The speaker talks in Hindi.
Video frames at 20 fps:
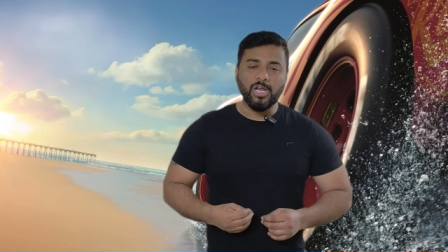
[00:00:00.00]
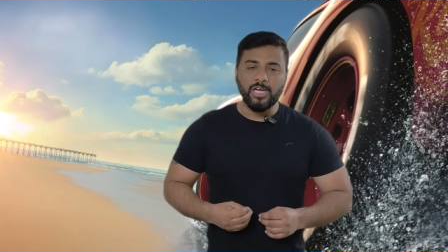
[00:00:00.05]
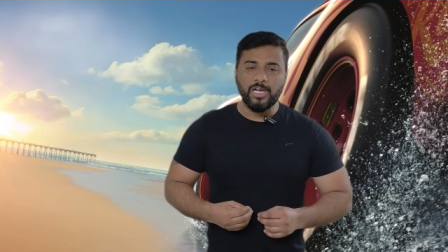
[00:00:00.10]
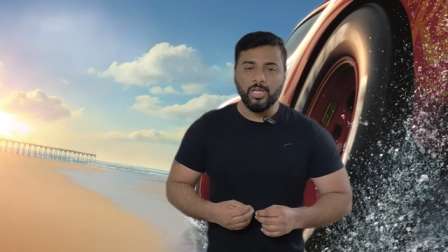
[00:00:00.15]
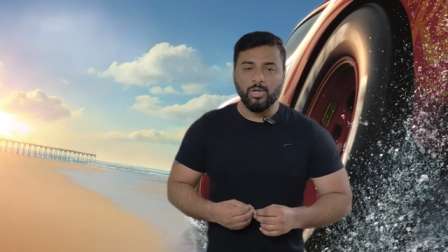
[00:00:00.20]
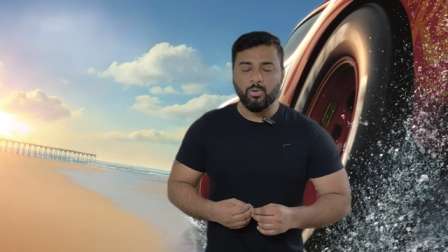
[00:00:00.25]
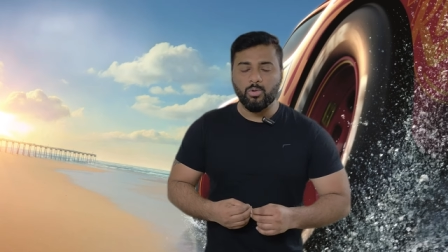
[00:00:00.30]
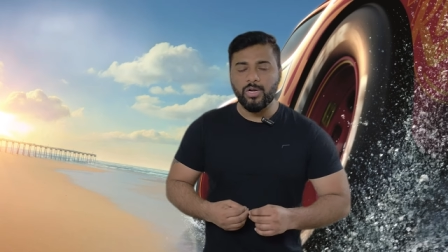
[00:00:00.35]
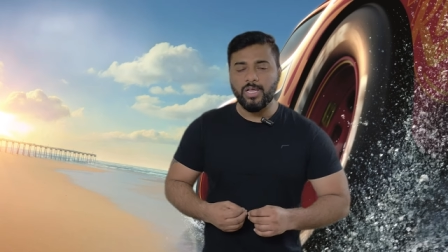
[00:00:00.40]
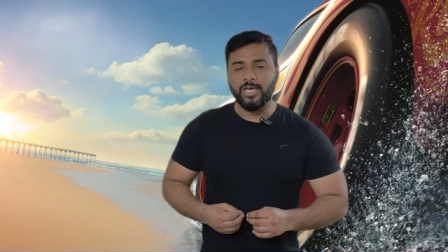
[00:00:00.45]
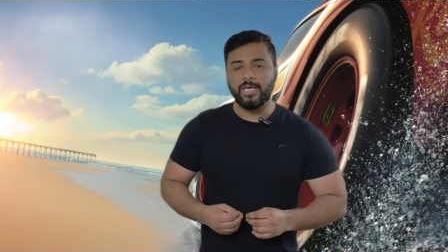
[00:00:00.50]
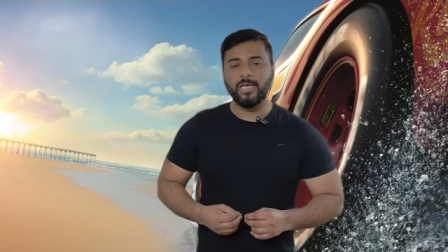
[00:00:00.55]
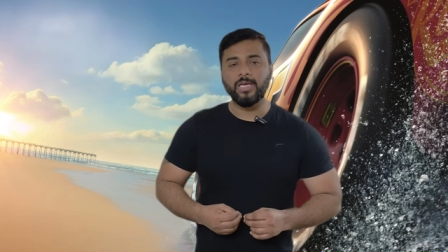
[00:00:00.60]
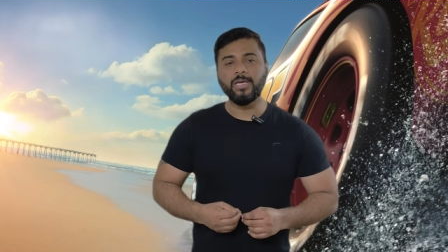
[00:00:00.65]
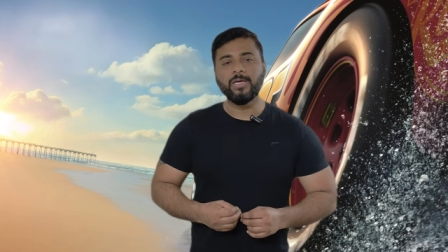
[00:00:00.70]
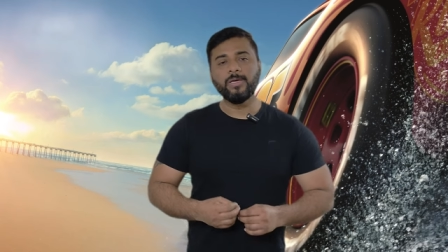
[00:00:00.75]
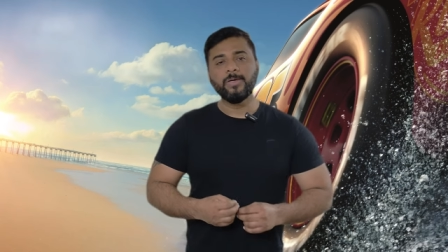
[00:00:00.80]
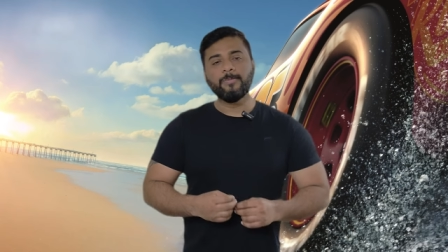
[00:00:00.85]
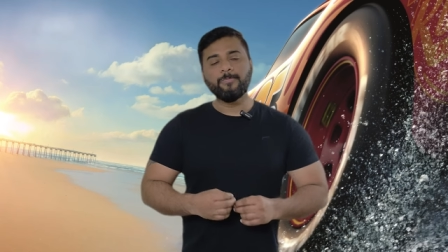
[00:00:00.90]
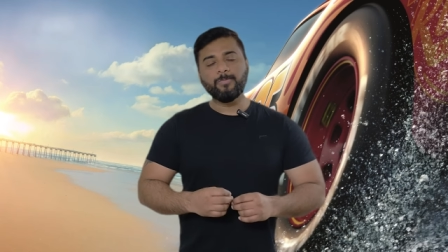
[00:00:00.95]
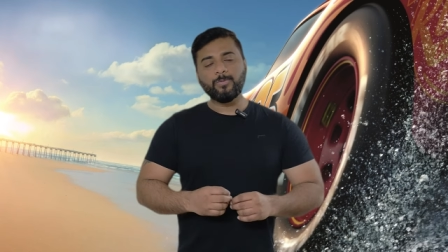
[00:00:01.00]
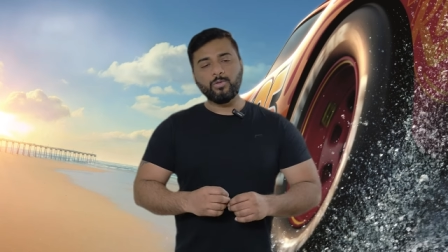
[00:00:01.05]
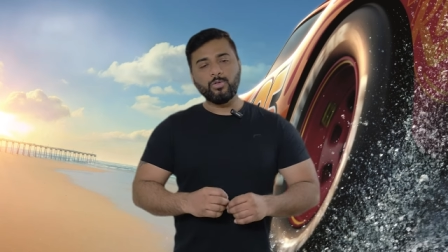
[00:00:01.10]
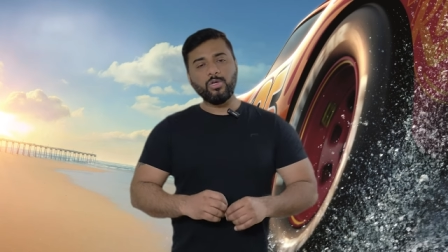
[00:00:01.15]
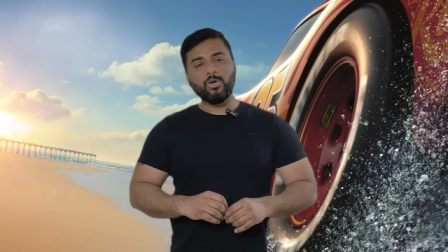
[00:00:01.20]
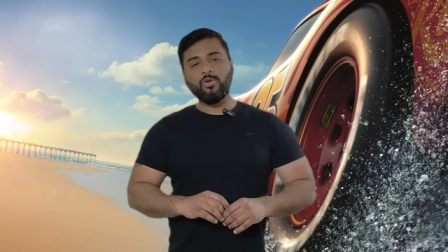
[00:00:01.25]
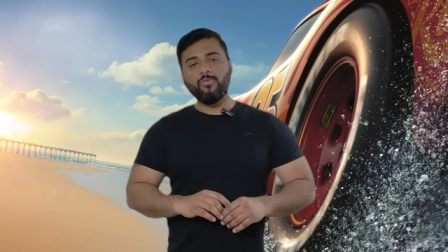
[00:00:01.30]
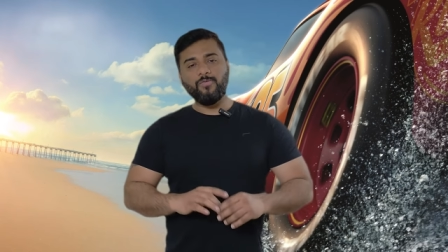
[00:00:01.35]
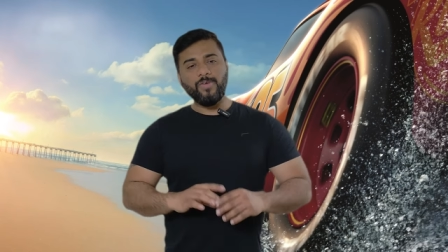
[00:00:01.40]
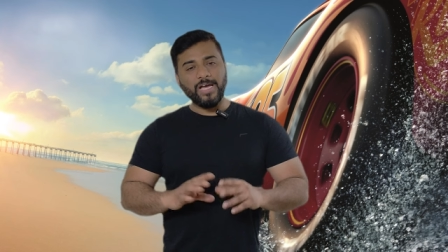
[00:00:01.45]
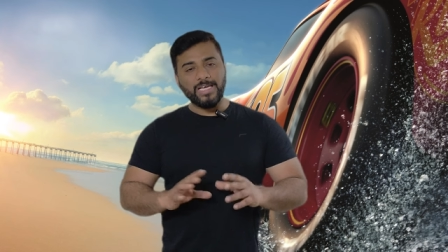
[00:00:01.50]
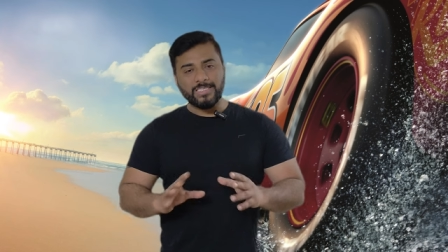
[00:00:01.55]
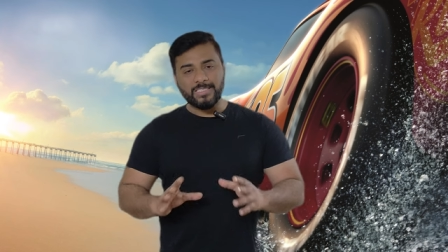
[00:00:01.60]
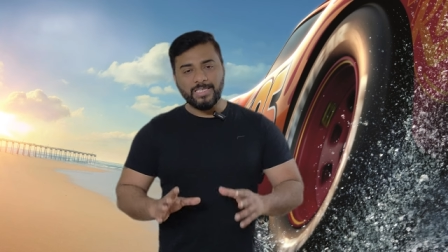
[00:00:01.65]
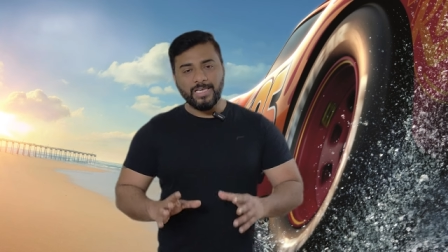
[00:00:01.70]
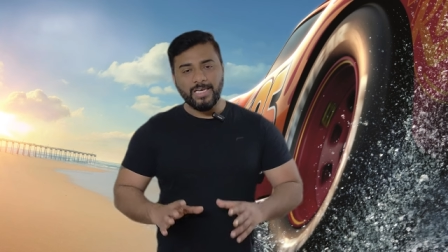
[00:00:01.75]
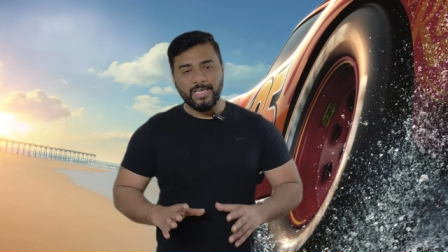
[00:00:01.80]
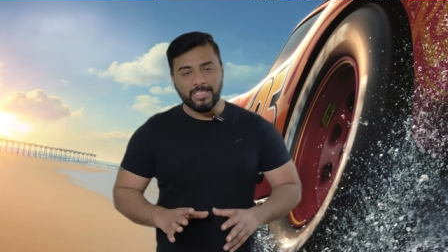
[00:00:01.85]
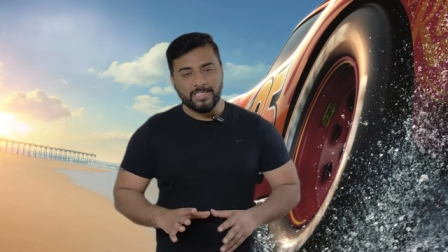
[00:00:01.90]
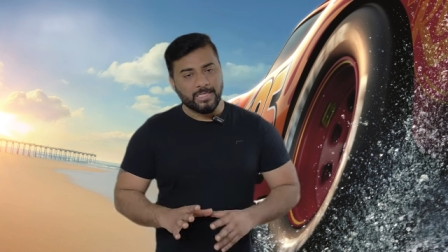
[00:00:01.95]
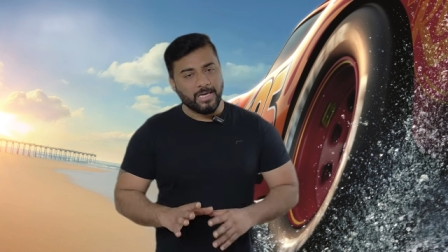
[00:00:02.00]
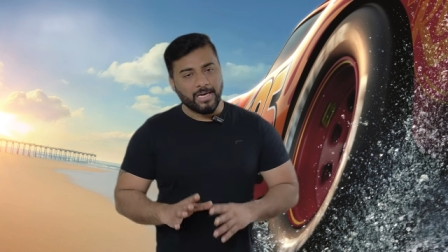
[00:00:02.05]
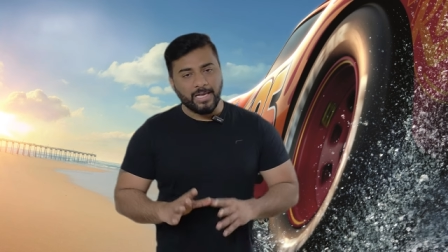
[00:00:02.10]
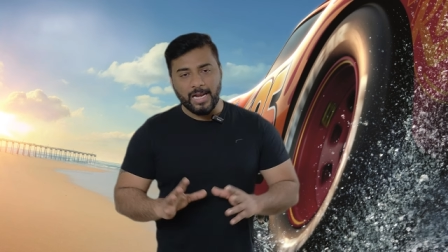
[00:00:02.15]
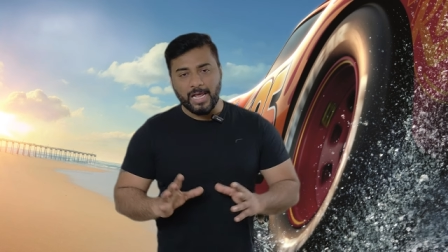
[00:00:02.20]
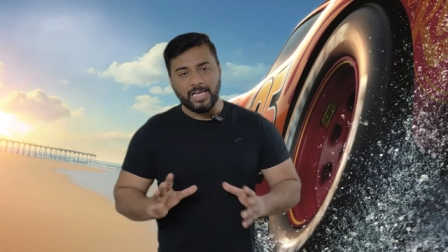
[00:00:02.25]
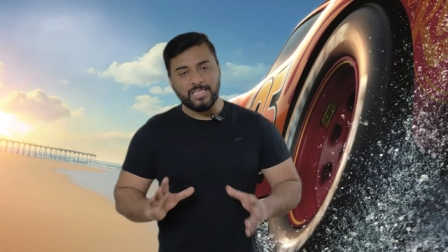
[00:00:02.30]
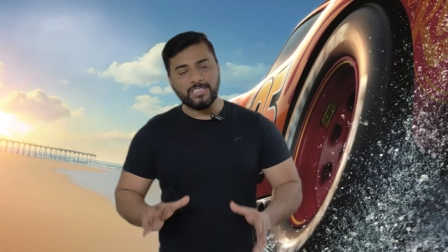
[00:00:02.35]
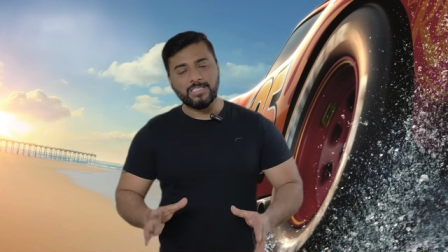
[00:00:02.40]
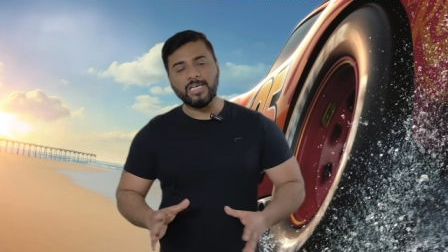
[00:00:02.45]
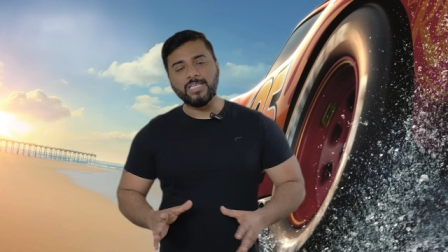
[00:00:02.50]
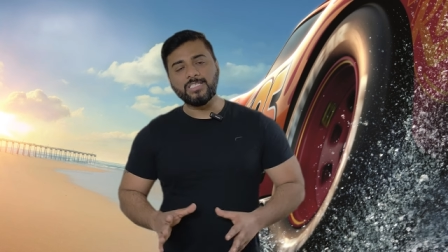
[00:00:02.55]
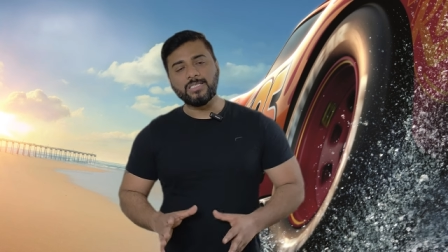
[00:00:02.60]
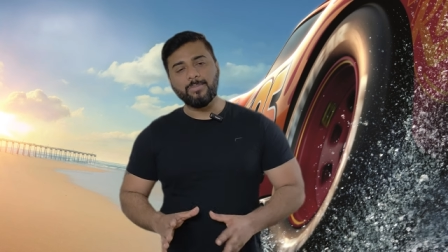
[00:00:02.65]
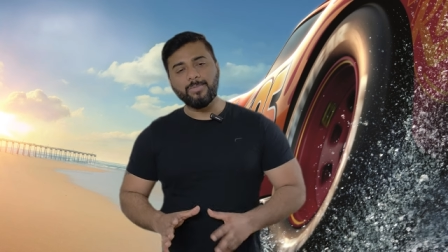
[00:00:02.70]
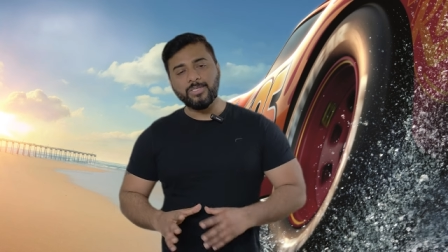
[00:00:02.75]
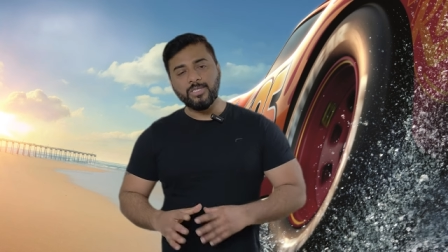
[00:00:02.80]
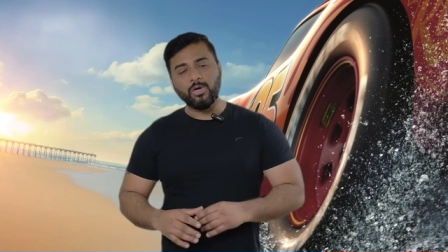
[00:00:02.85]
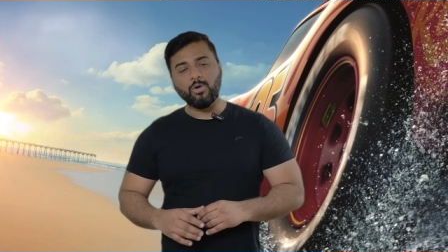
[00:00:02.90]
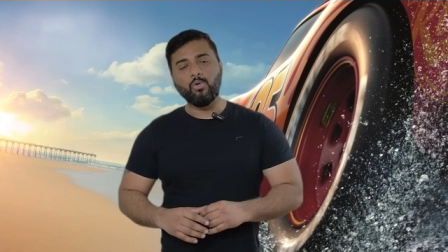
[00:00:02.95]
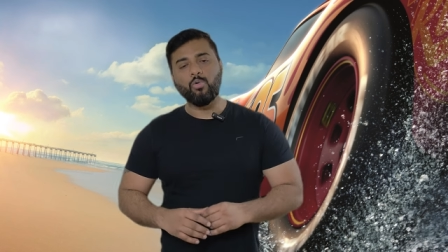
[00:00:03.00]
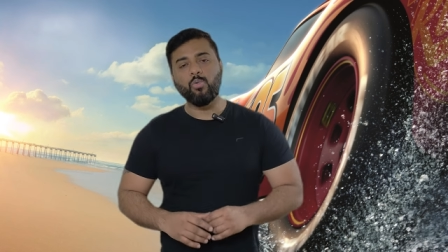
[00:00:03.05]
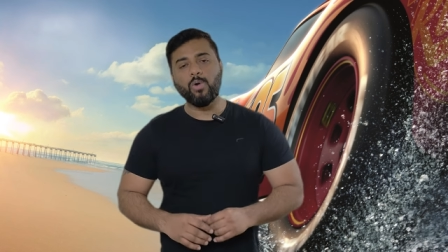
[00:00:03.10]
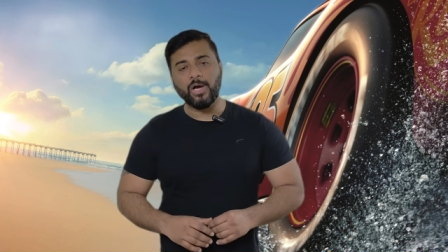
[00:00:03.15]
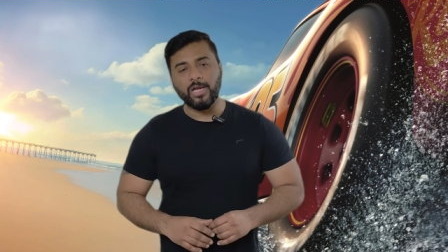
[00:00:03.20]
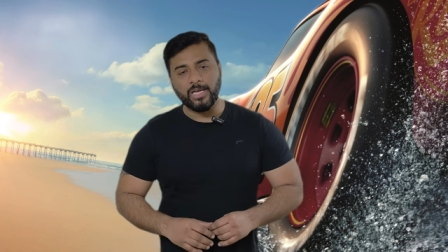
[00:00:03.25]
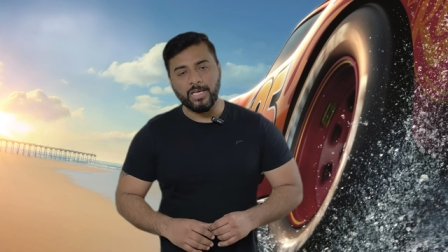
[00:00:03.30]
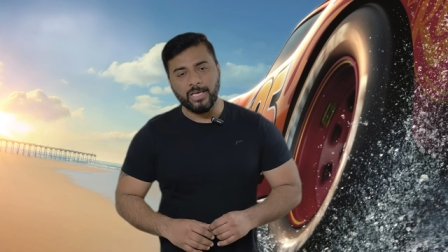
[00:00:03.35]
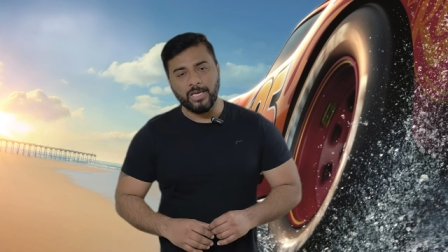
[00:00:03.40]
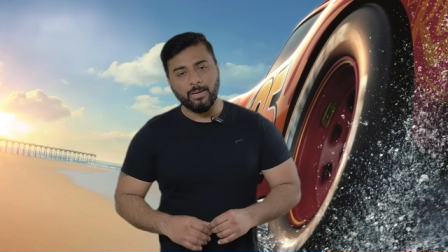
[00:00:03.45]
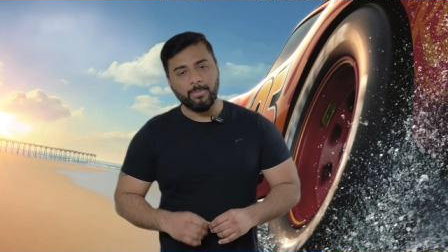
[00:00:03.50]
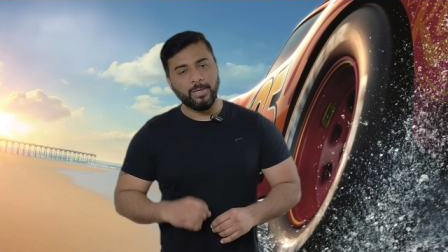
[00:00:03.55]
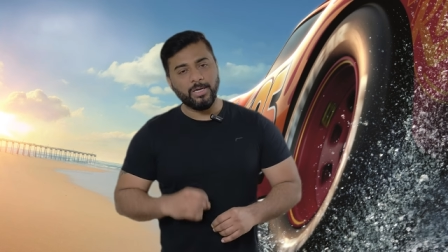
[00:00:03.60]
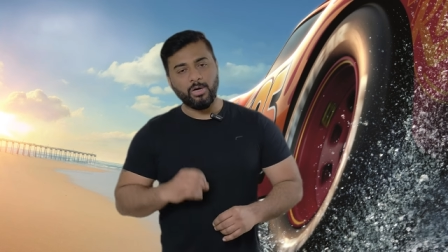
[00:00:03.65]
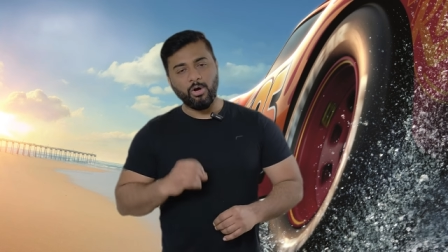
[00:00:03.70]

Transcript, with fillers: क्वालिटी को लेके तो देखो वैसे इसका क्रैश टेस्ट अभी तक हुआ नहीं है